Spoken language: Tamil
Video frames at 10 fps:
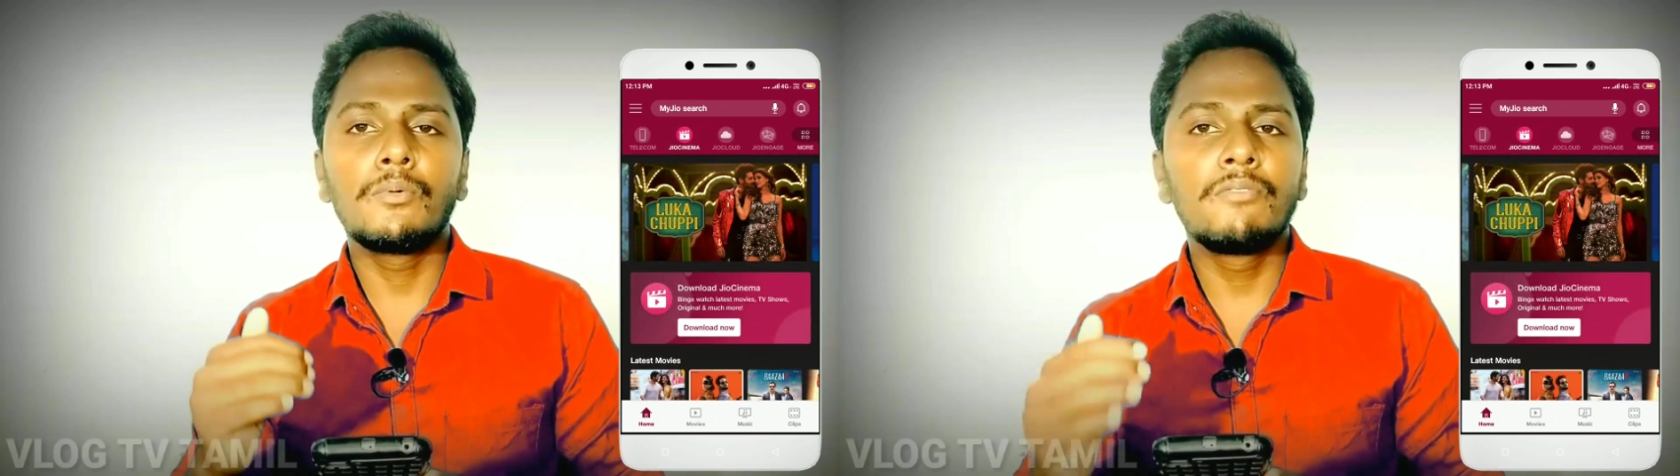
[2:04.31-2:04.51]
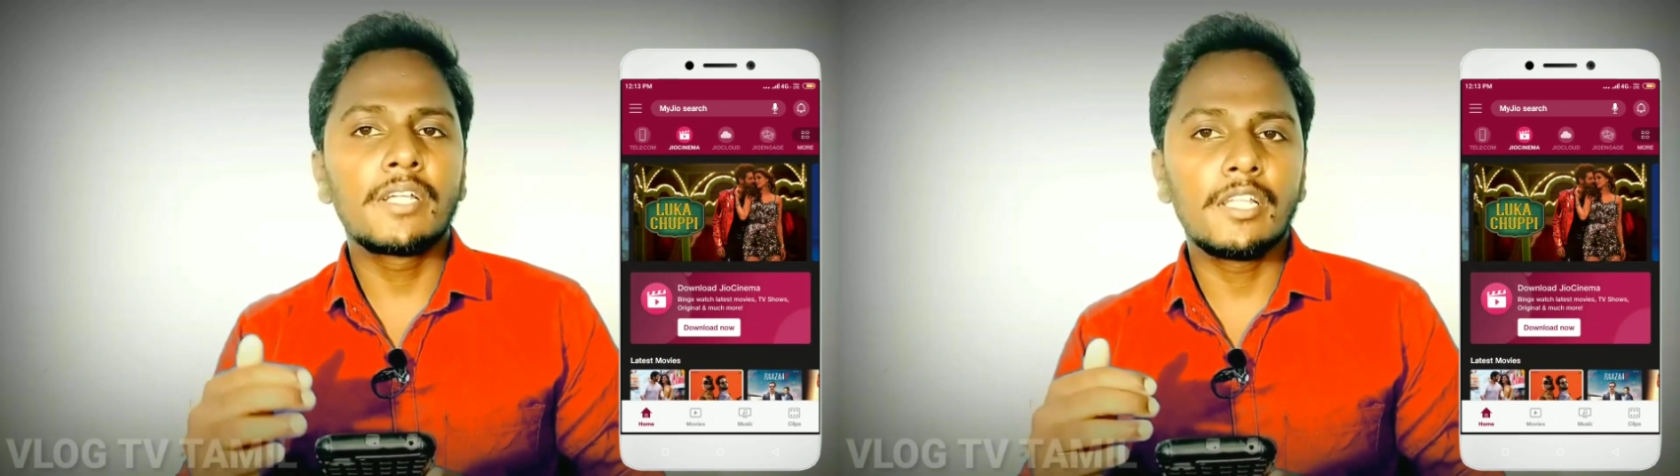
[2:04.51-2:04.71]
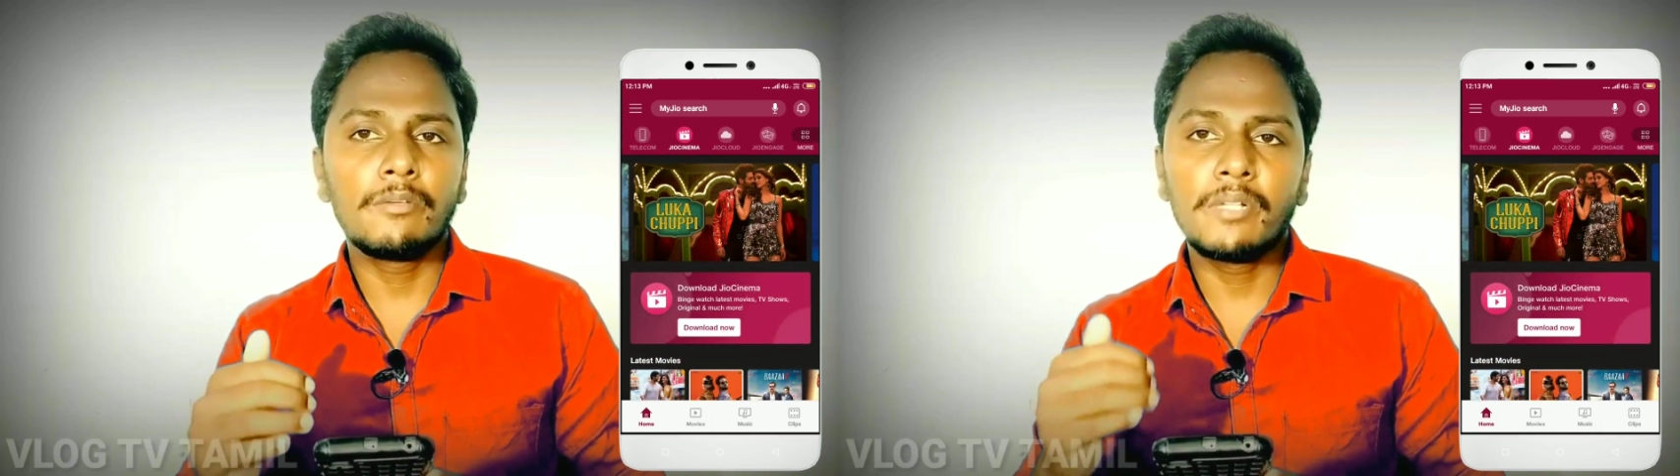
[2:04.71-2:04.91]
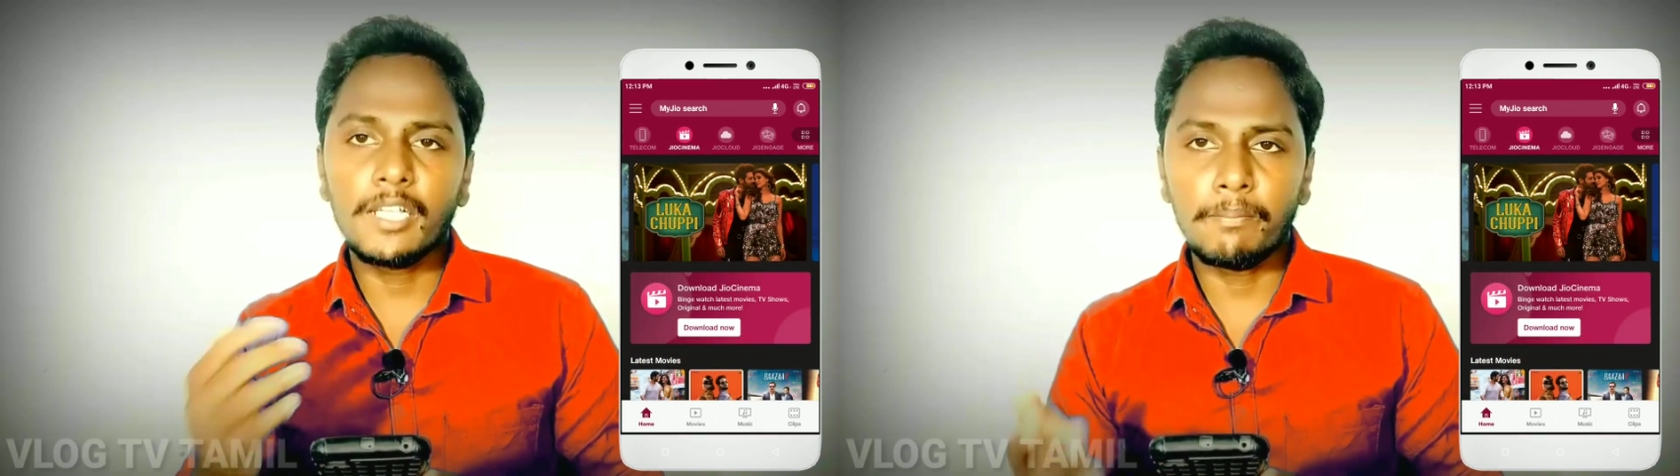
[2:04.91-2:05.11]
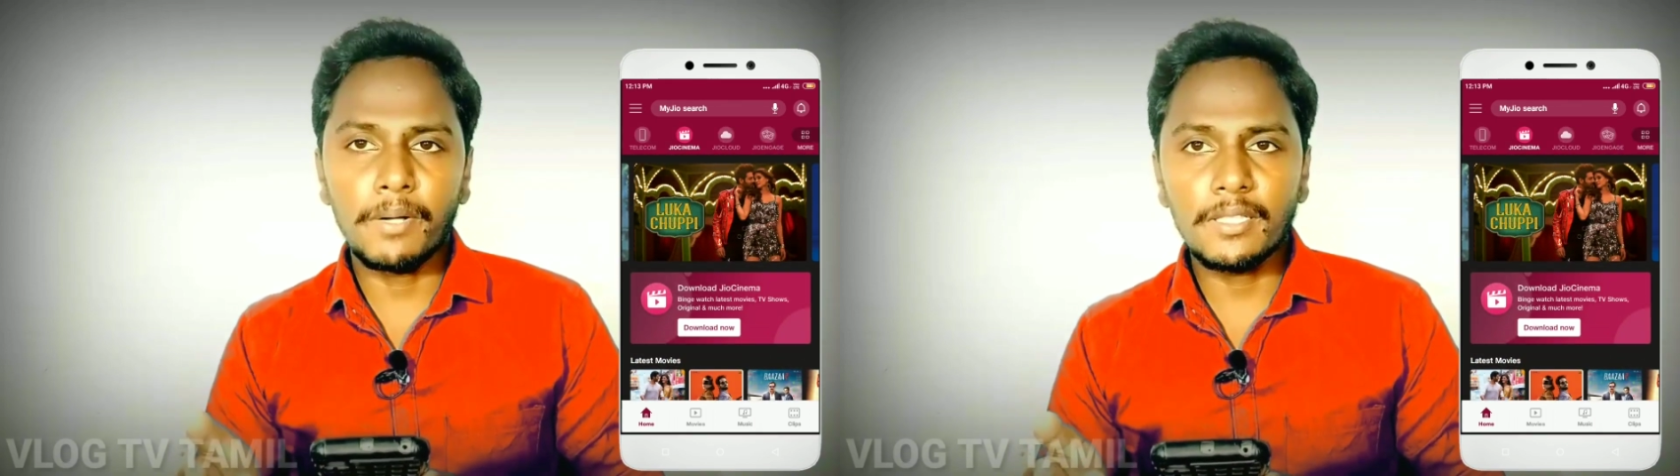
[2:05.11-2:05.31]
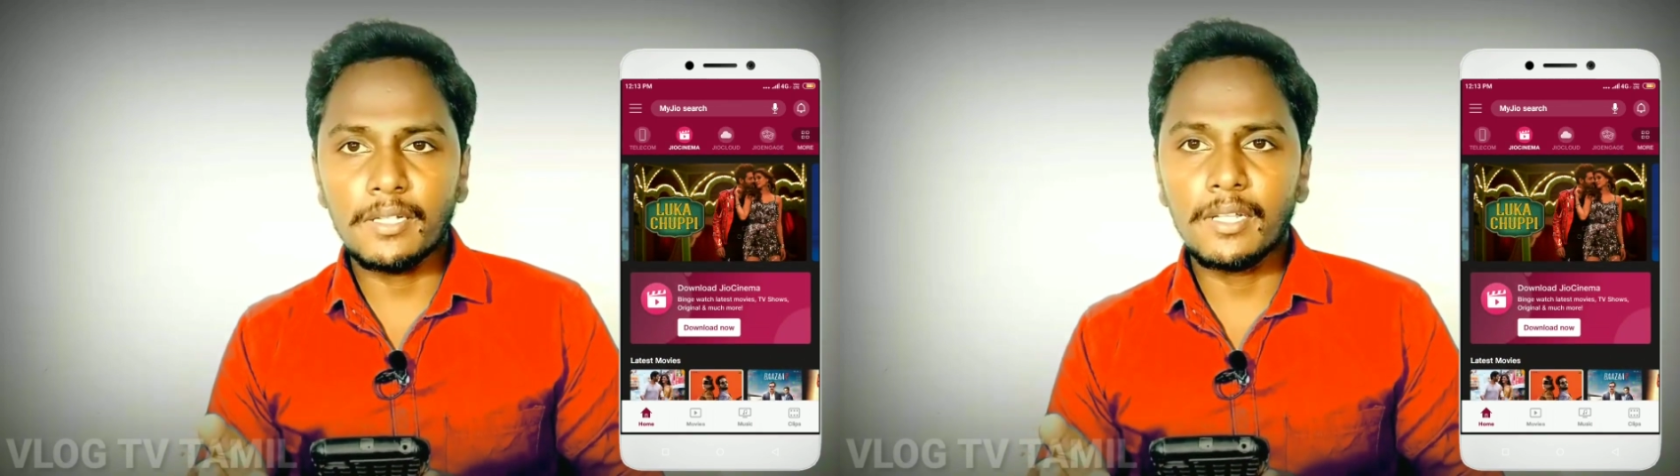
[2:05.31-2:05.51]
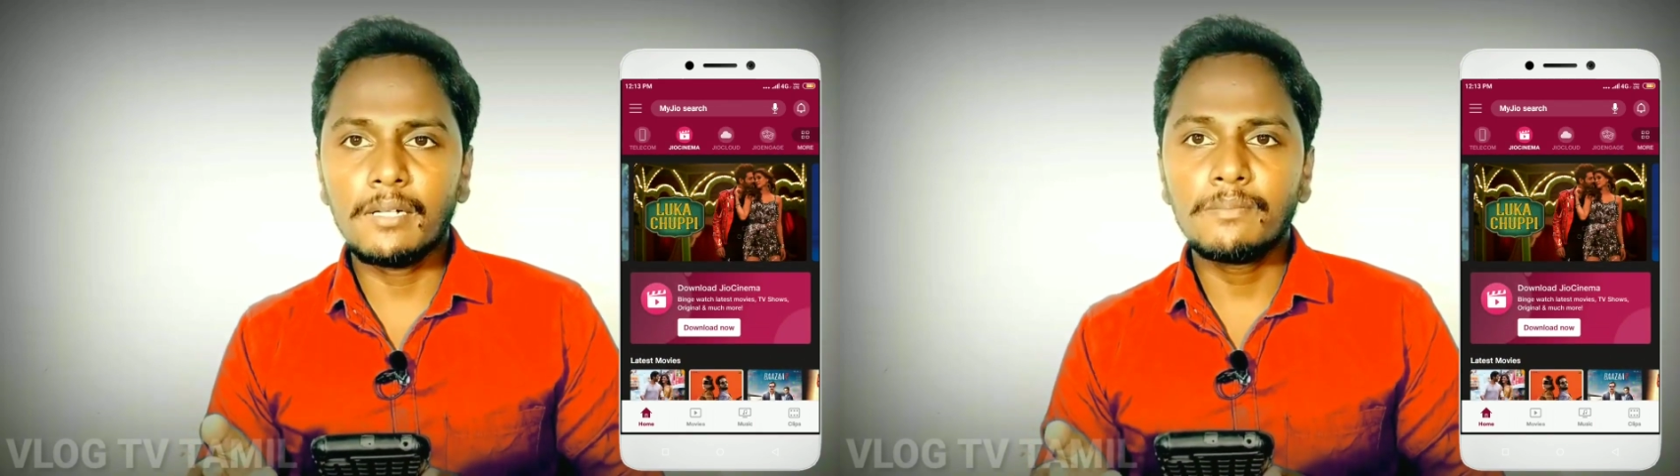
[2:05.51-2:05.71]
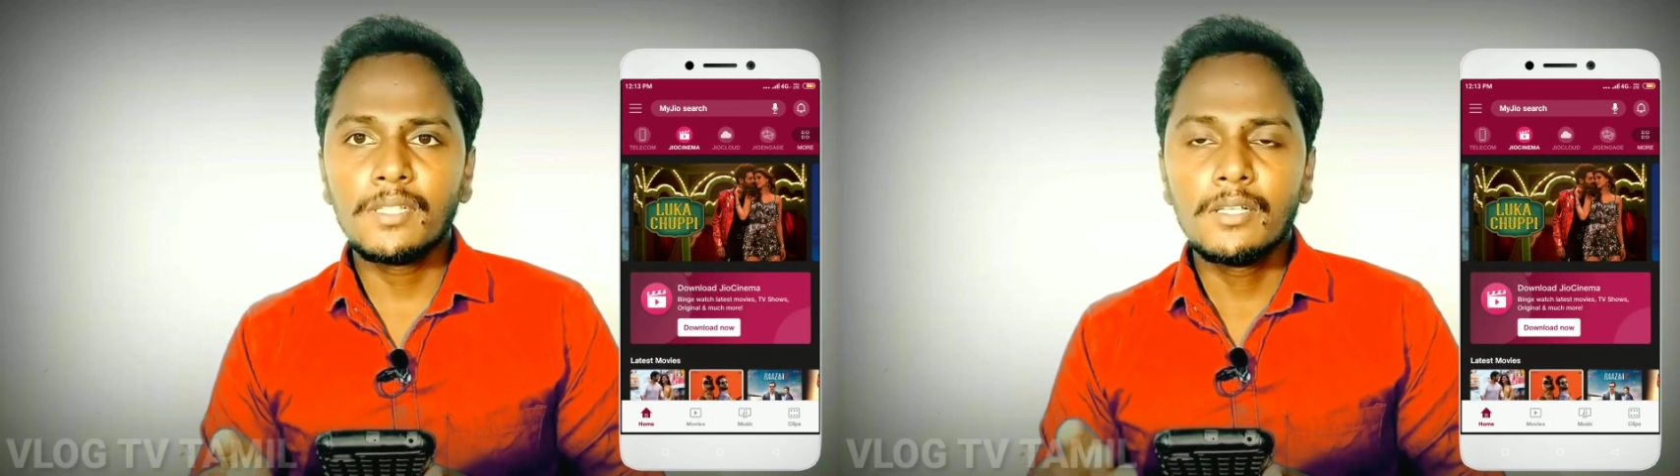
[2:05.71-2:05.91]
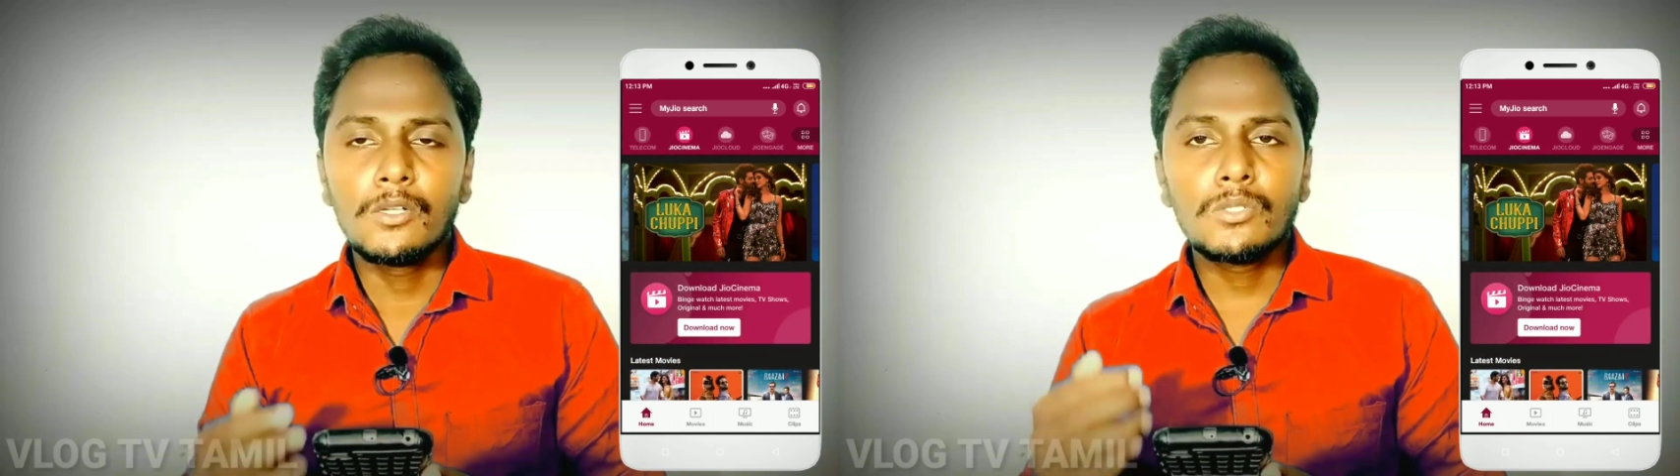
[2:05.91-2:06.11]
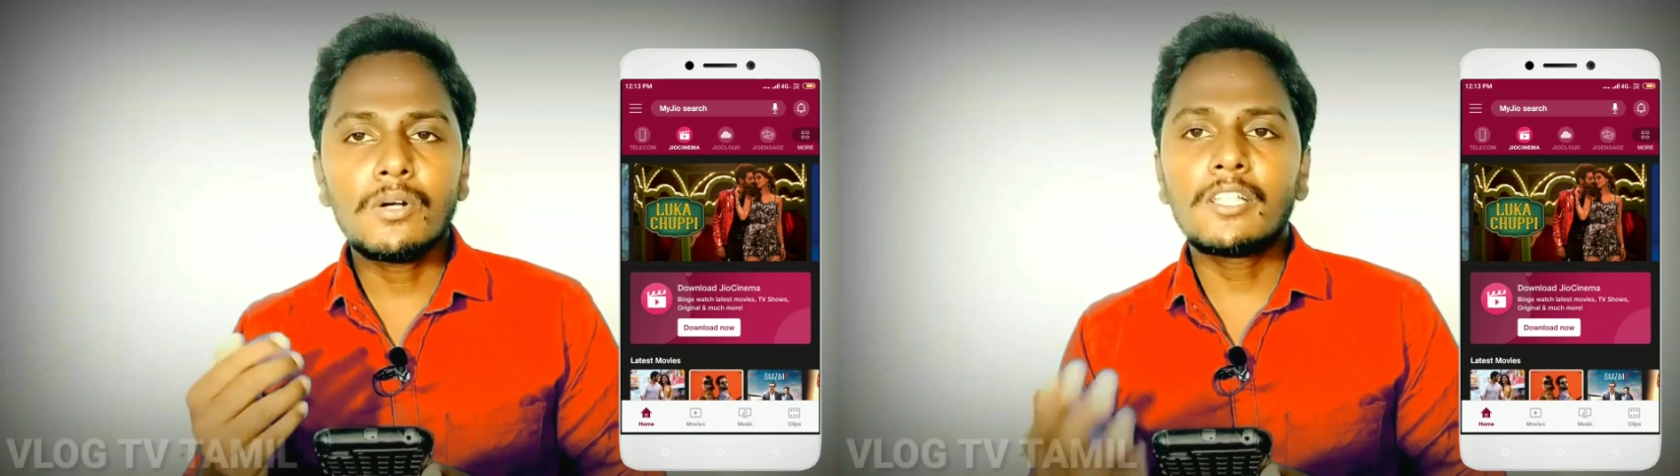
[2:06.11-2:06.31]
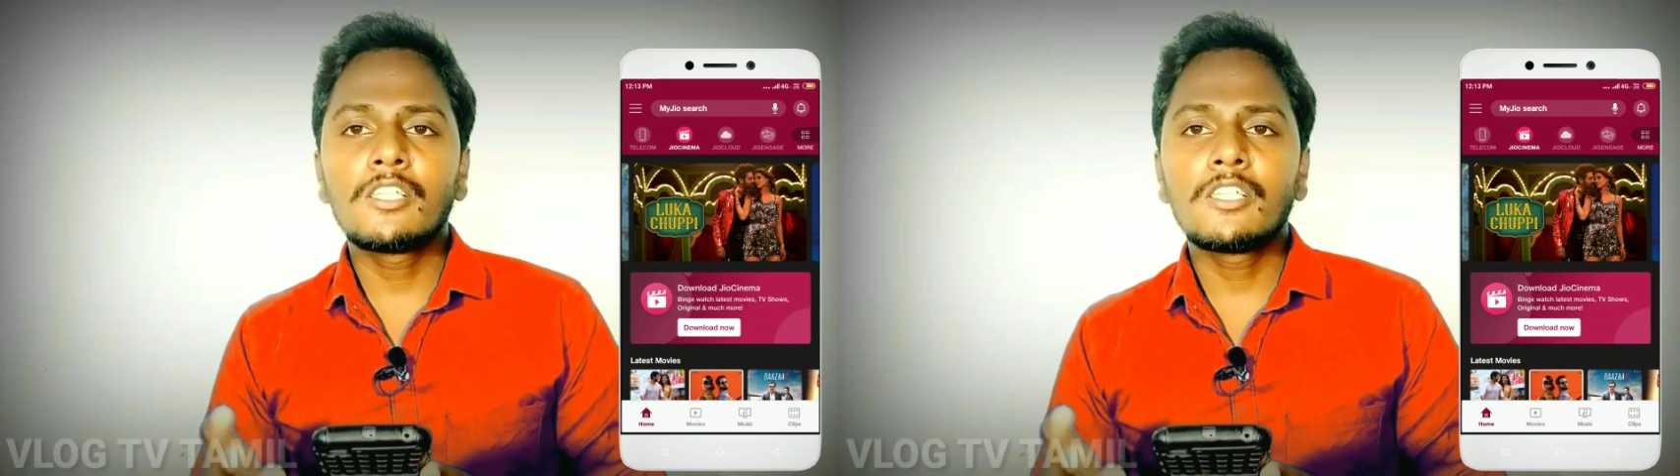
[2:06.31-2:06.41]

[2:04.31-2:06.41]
மூவிகளையும் நீங்கள் பார்த்துக்கலாம் ஸோ